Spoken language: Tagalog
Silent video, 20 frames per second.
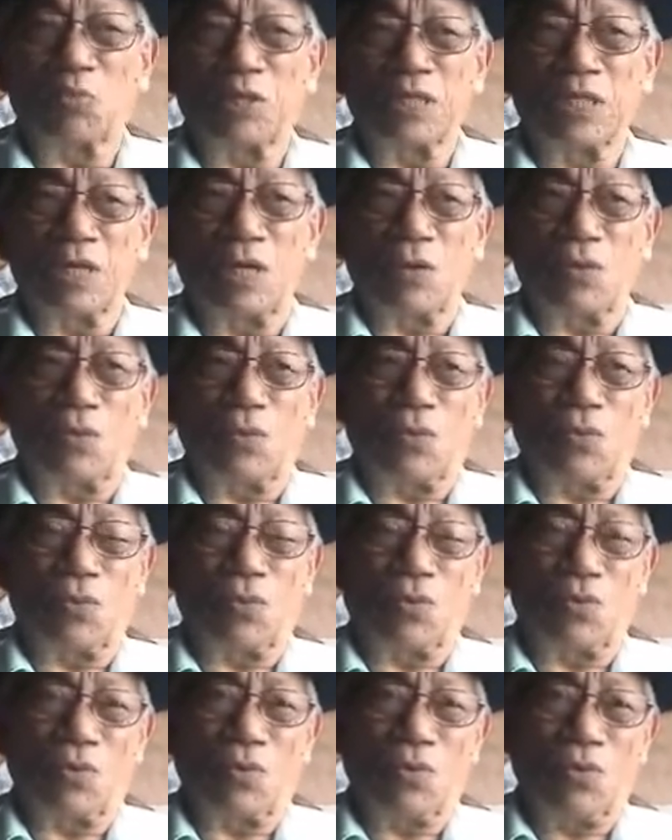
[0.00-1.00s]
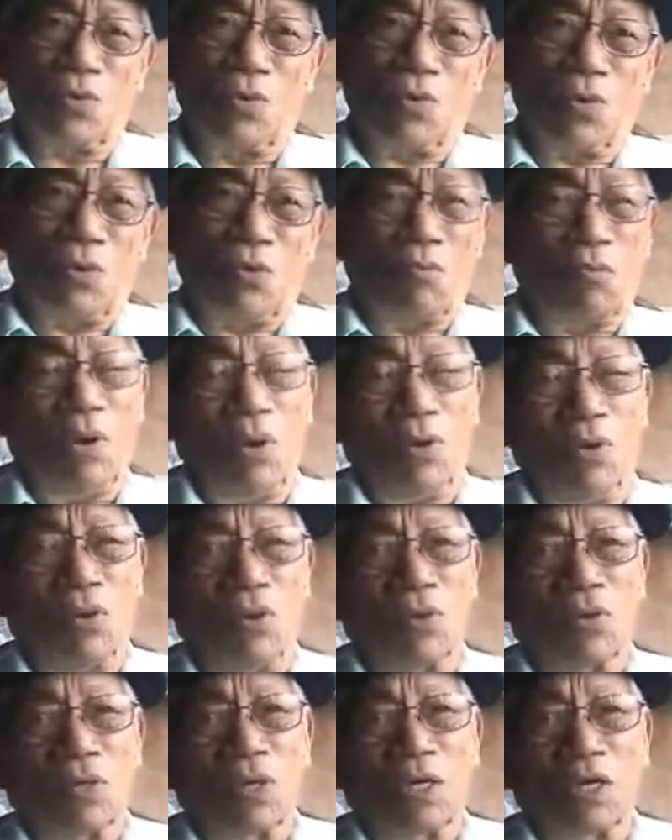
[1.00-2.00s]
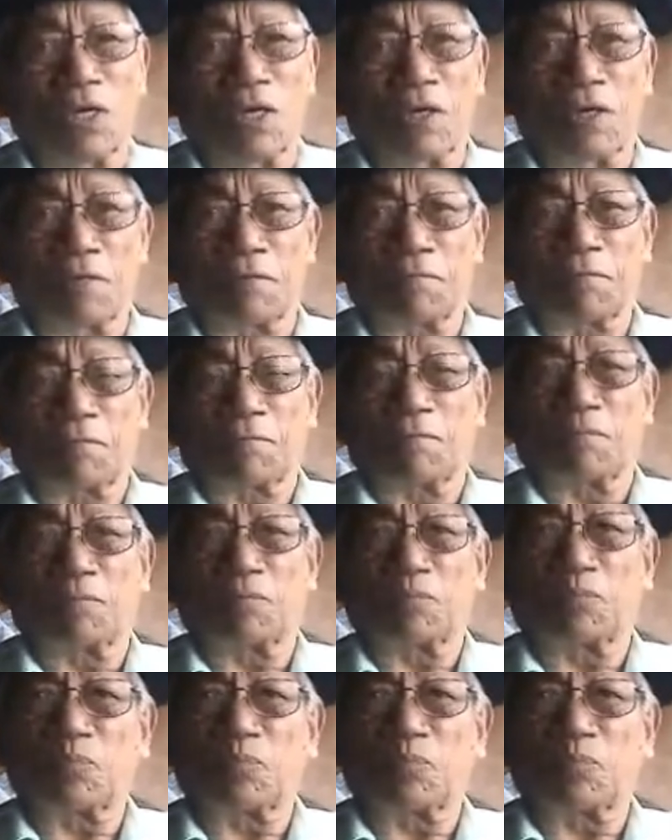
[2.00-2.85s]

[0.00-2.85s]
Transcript: Touch me now. Maong, uh,